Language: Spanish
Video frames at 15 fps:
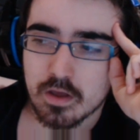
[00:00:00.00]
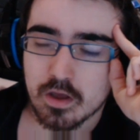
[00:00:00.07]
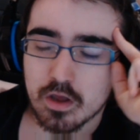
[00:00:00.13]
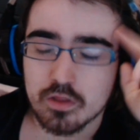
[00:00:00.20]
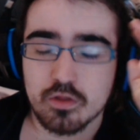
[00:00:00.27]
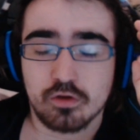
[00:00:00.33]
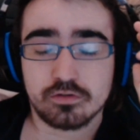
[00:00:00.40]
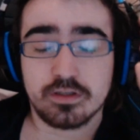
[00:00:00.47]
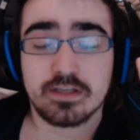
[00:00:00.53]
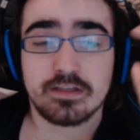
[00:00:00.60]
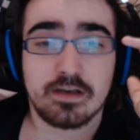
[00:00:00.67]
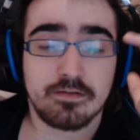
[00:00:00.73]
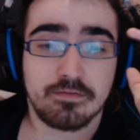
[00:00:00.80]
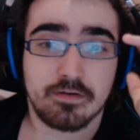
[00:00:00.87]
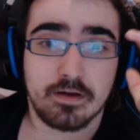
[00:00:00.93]
no estaría tan
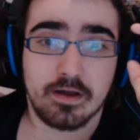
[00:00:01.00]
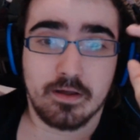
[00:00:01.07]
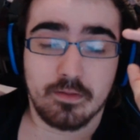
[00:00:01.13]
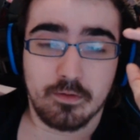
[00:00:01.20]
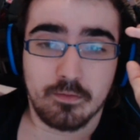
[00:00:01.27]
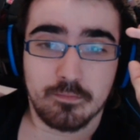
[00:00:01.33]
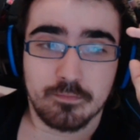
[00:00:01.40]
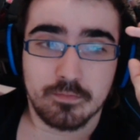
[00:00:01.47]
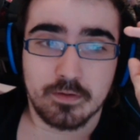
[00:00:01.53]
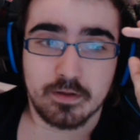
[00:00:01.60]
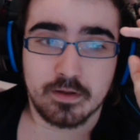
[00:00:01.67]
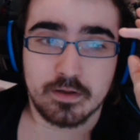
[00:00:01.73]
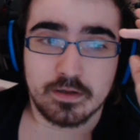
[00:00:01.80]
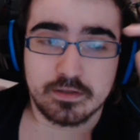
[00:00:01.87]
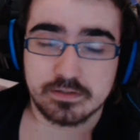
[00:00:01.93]
enfadado
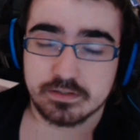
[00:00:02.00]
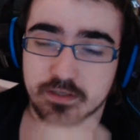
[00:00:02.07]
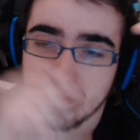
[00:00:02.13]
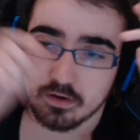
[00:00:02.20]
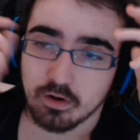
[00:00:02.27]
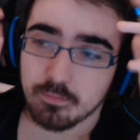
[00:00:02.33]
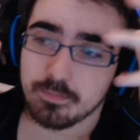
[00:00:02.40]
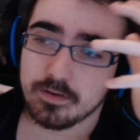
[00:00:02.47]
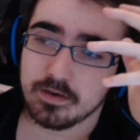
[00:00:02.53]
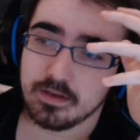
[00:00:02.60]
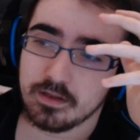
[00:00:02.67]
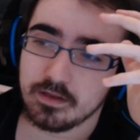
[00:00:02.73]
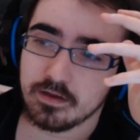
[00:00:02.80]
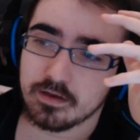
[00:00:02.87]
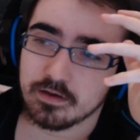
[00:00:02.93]
si el
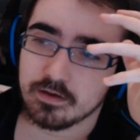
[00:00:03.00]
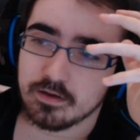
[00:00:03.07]
opening